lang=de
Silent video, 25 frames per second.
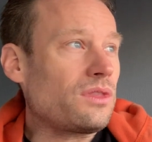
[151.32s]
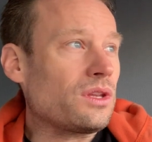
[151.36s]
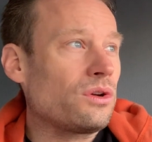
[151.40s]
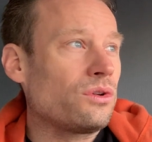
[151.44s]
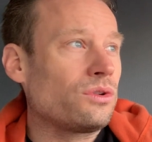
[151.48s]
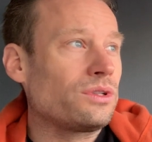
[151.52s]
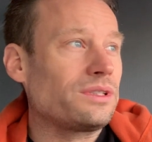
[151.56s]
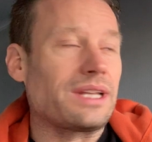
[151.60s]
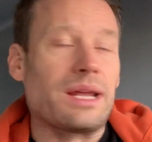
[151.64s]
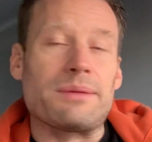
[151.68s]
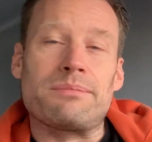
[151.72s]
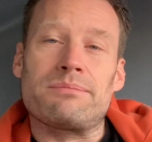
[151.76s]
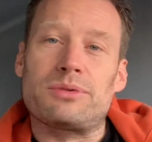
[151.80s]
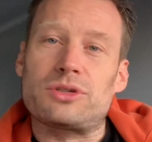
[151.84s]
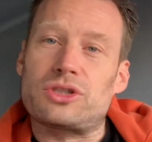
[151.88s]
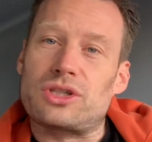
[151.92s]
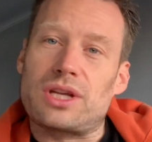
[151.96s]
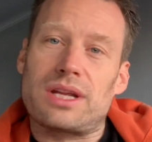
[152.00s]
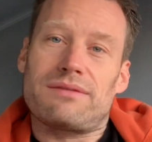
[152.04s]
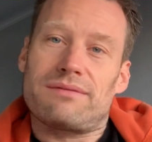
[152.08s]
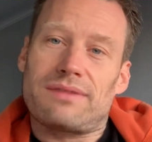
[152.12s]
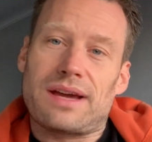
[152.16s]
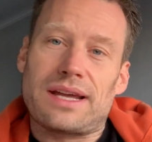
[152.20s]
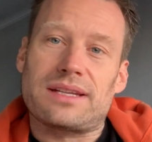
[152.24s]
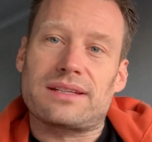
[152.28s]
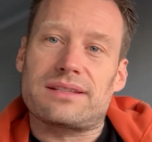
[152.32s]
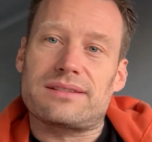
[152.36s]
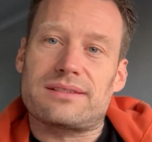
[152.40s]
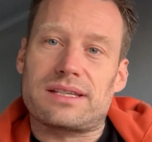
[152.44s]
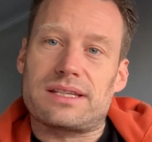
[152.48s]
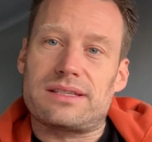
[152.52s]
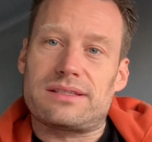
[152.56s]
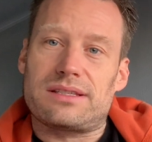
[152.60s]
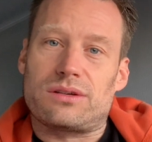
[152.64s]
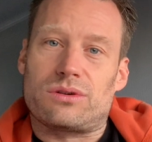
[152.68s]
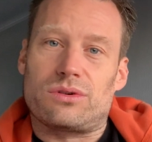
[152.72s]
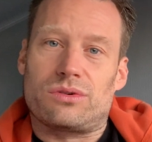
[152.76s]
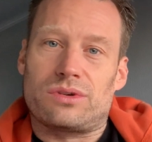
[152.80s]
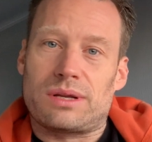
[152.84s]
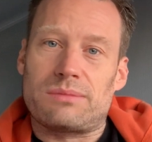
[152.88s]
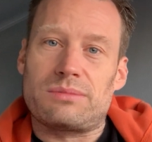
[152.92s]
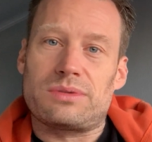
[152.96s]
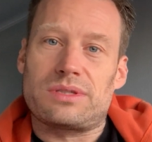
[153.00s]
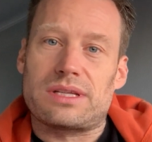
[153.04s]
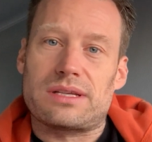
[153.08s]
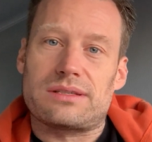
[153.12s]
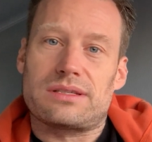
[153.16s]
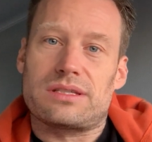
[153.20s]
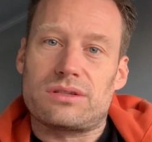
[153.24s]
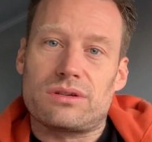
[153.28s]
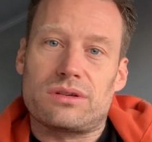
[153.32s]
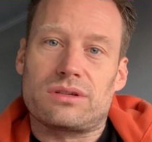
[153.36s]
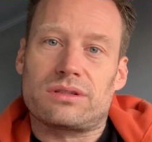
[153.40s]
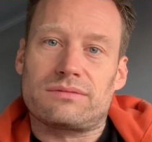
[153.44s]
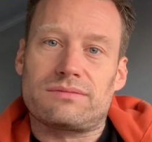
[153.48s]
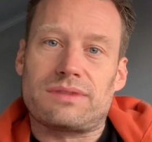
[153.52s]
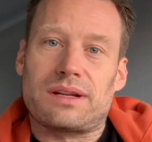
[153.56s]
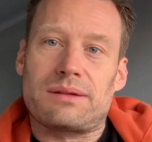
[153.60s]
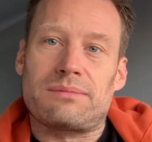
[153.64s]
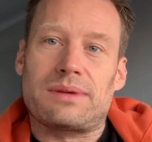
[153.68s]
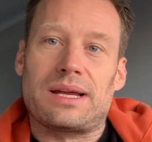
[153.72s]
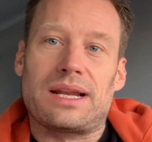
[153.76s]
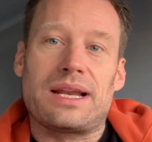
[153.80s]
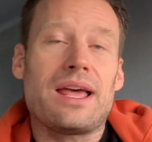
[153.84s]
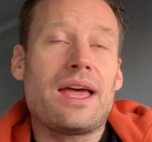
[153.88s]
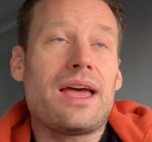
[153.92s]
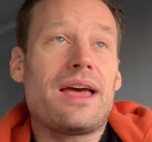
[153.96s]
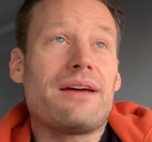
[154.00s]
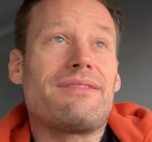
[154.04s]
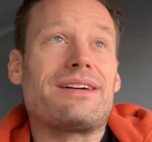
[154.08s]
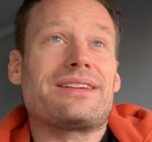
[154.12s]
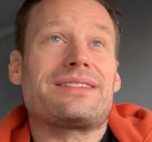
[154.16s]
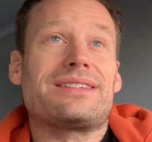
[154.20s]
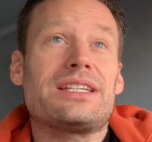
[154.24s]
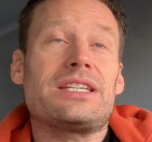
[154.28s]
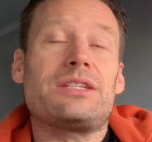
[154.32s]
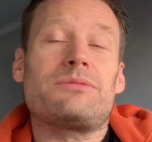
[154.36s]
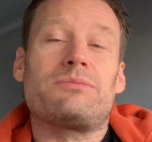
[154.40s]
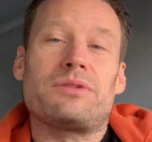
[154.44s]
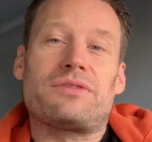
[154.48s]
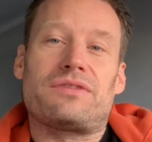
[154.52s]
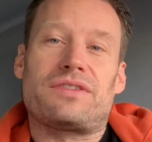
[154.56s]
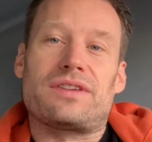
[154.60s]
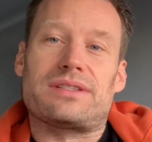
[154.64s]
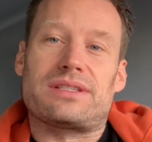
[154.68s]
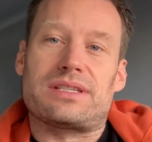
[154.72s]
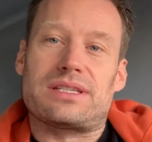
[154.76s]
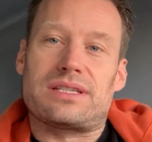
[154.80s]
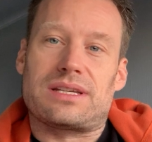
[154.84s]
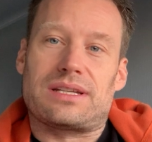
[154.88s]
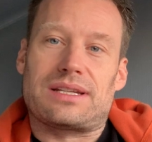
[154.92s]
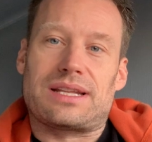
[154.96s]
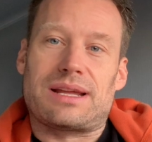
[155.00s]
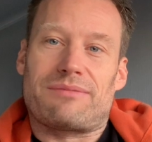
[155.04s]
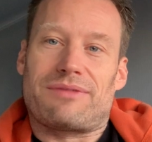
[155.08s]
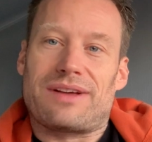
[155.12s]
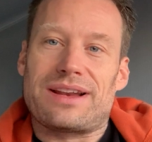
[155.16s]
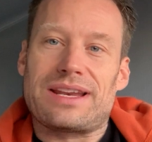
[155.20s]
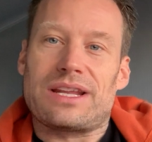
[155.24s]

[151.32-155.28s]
Und dann besteht ein weiteres Risiko, nämlich dass ich irgendwann mal was nicht mit versichert habe.